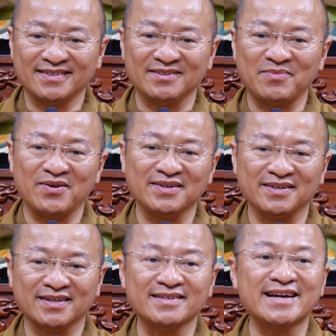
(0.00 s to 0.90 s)
được mọi
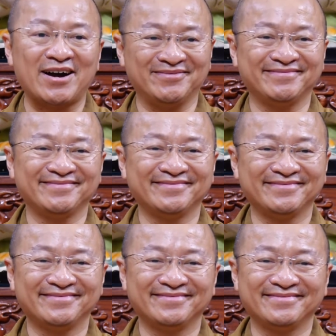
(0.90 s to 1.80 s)
người kính trọng
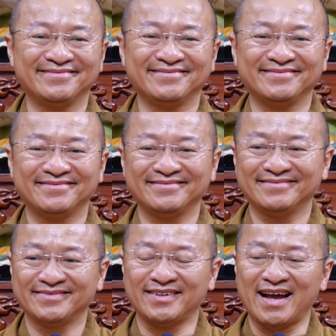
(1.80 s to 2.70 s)

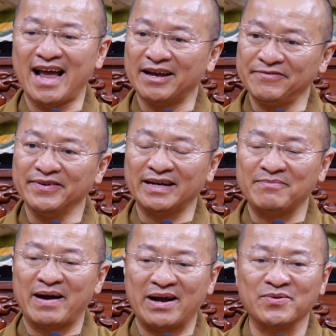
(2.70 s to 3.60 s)
đó là hai cái phước
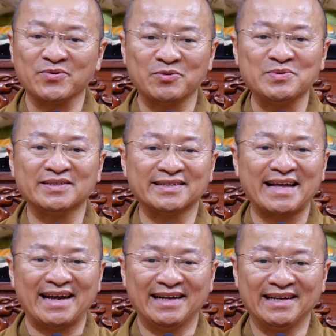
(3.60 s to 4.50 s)
căn bản của cúng dường gia
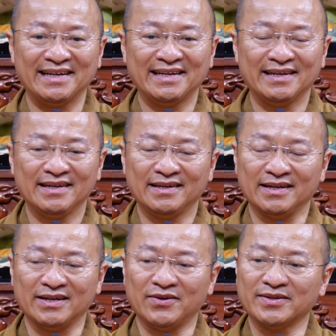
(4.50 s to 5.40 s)
tăng
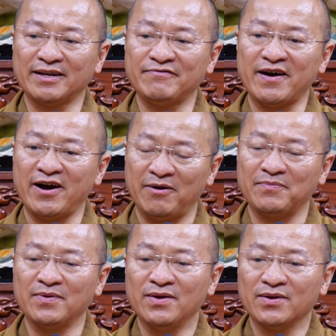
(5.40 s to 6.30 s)
nói theo Phật
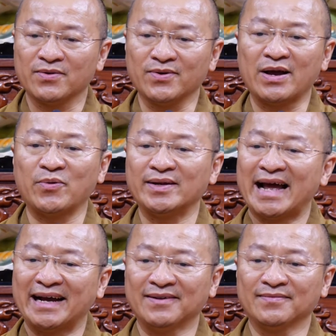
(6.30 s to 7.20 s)
học của ngài Huệ
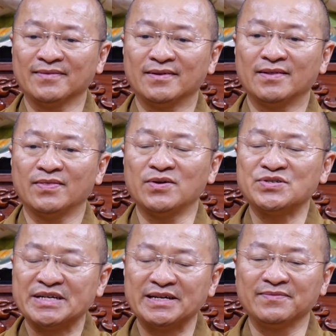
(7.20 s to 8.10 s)
Đăng nói
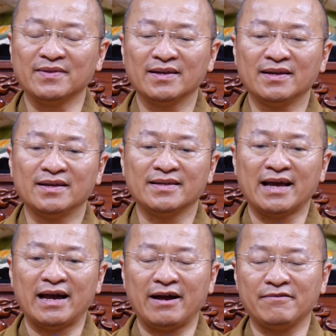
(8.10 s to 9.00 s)
riêng
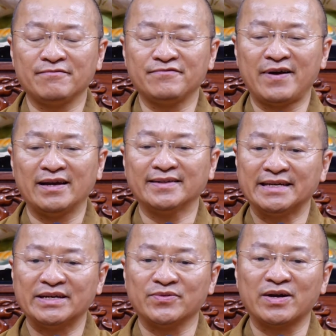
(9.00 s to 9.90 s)
và phái
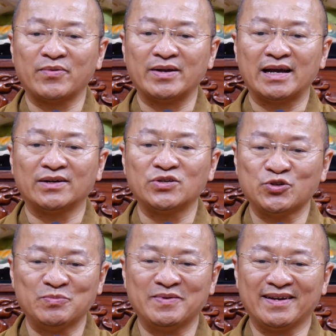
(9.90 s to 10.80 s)
thiền của ngài Huệ Đăng nói
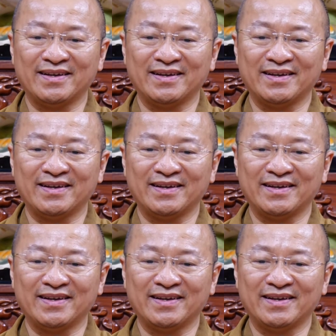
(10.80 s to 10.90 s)
chung đó